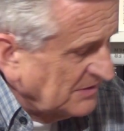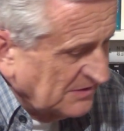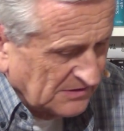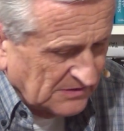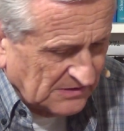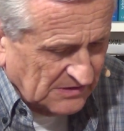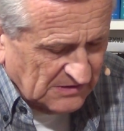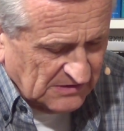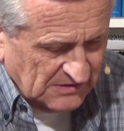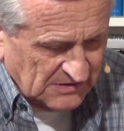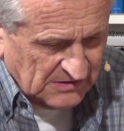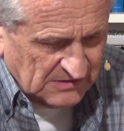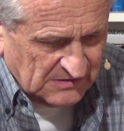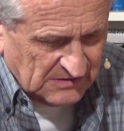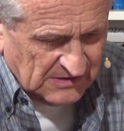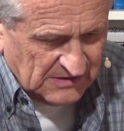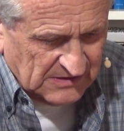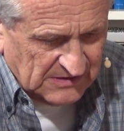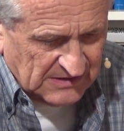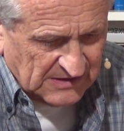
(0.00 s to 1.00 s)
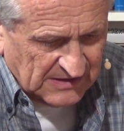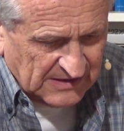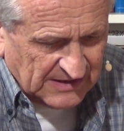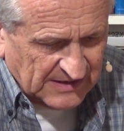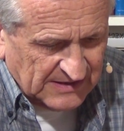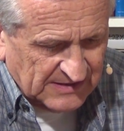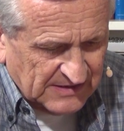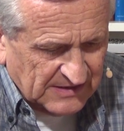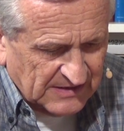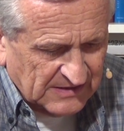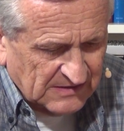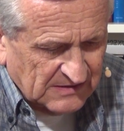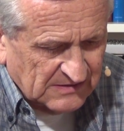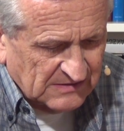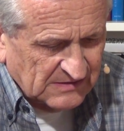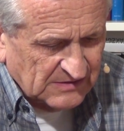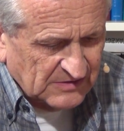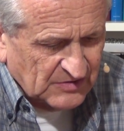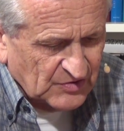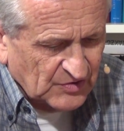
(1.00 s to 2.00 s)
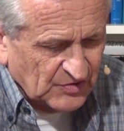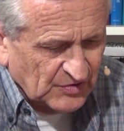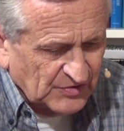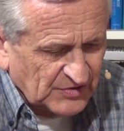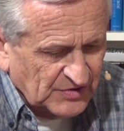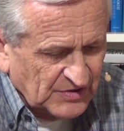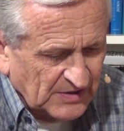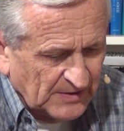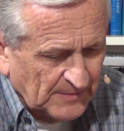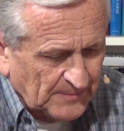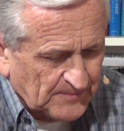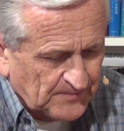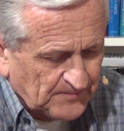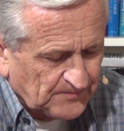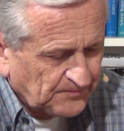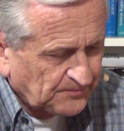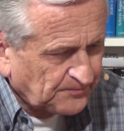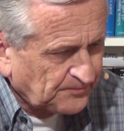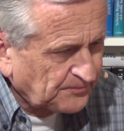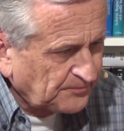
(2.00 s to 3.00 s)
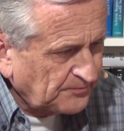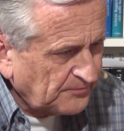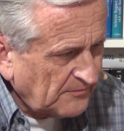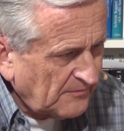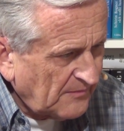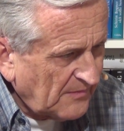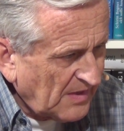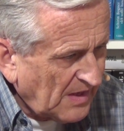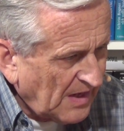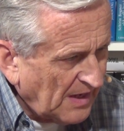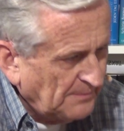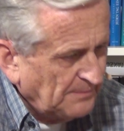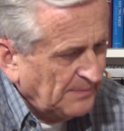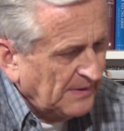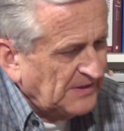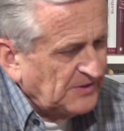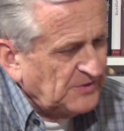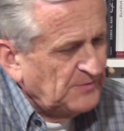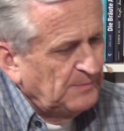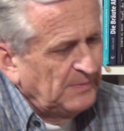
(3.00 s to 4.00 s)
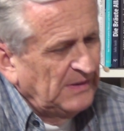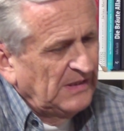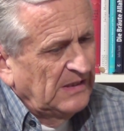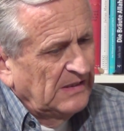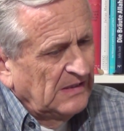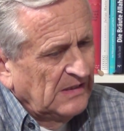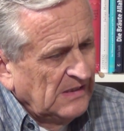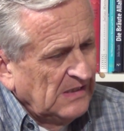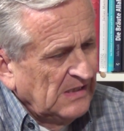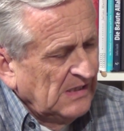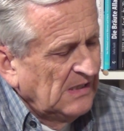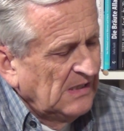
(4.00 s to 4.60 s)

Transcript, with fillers: also da, da eine Reihe äh, solcher Beispiele.